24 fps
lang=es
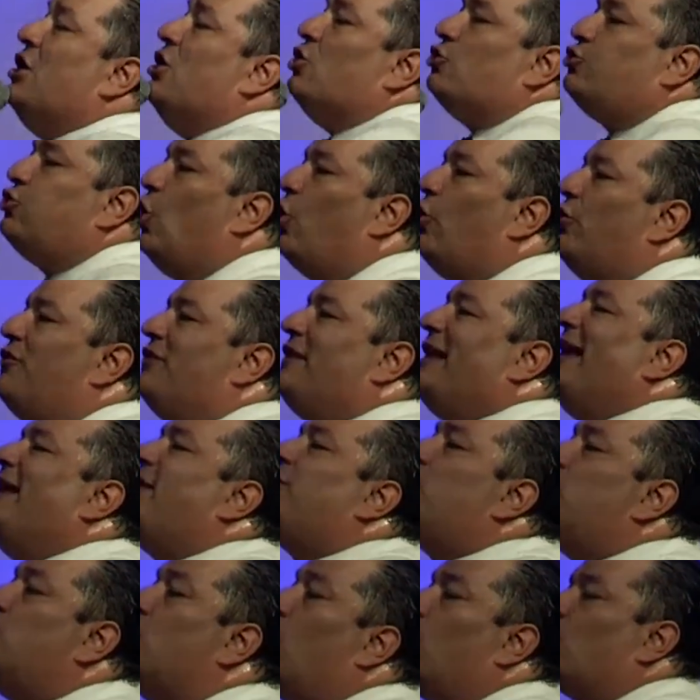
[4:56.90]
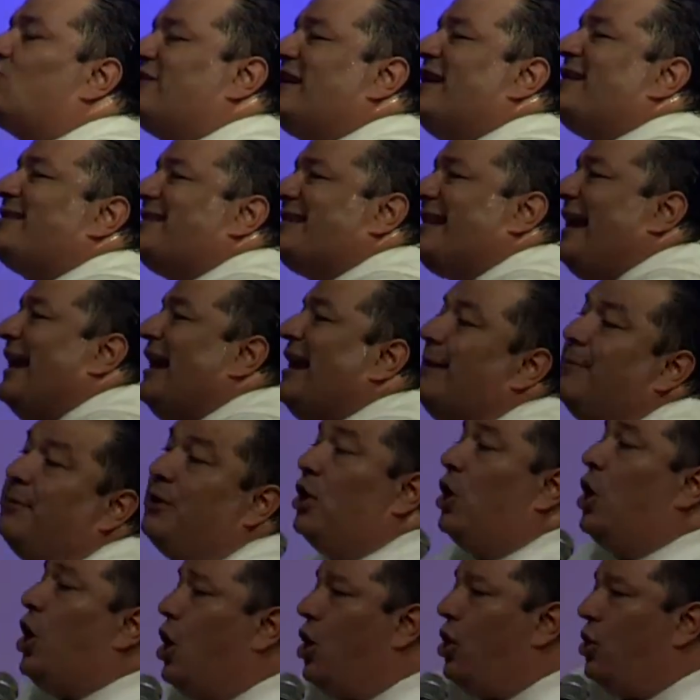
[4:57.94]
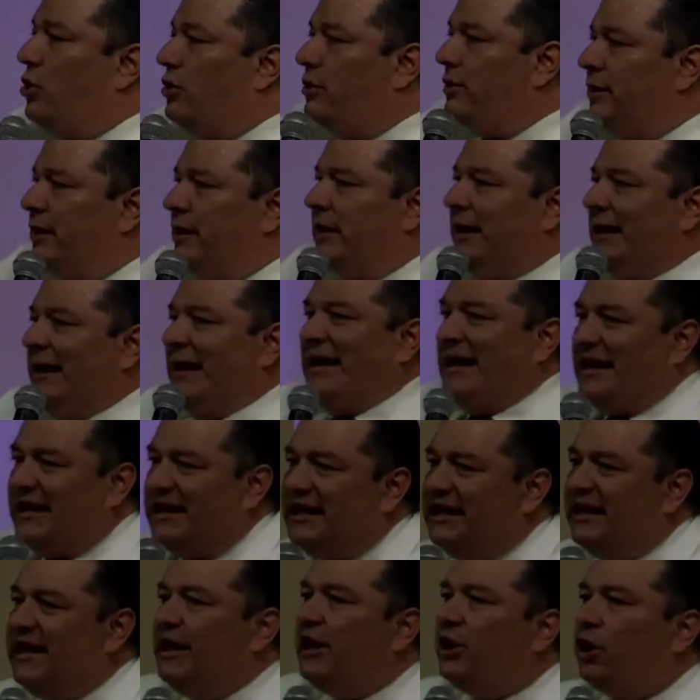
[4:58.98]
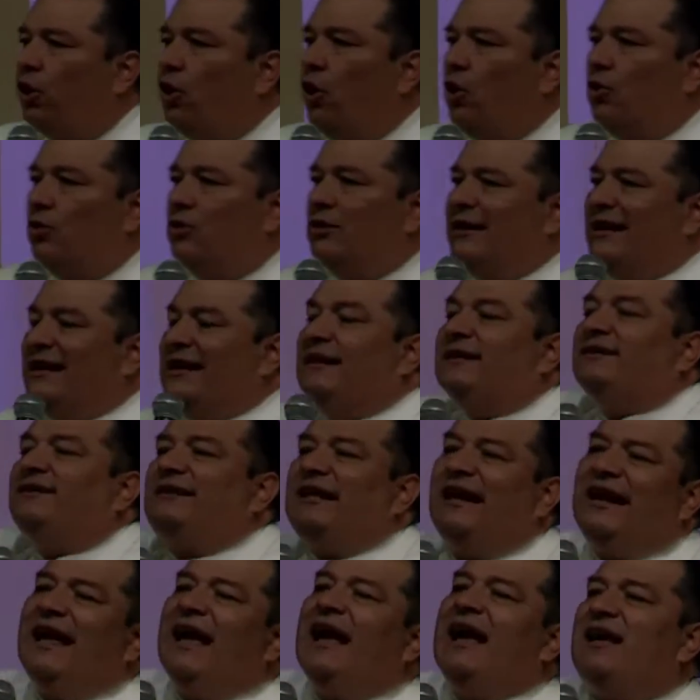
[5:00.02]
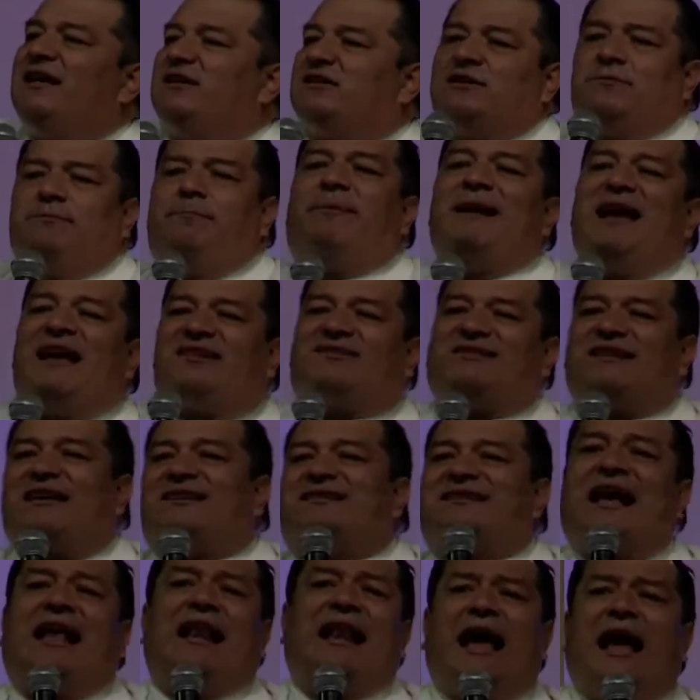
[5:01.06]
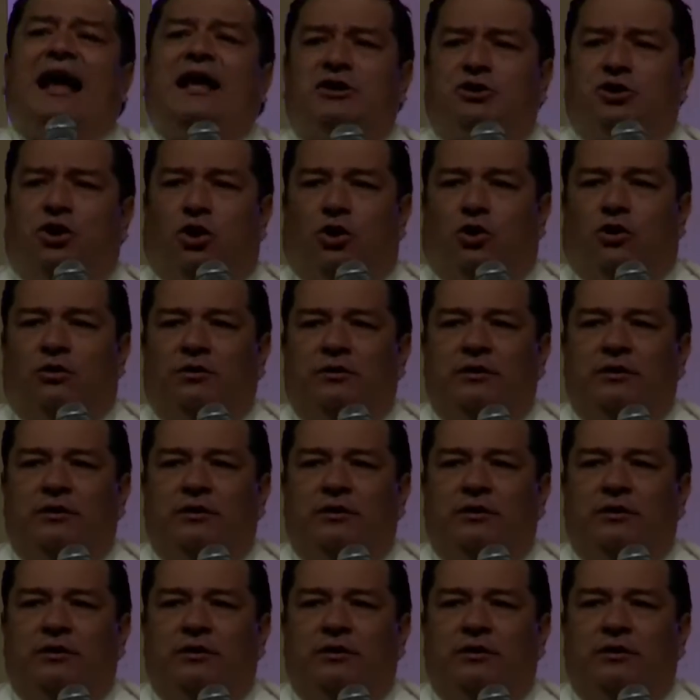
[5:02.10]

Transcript: donde Dios escribió y dijo, tres veces al año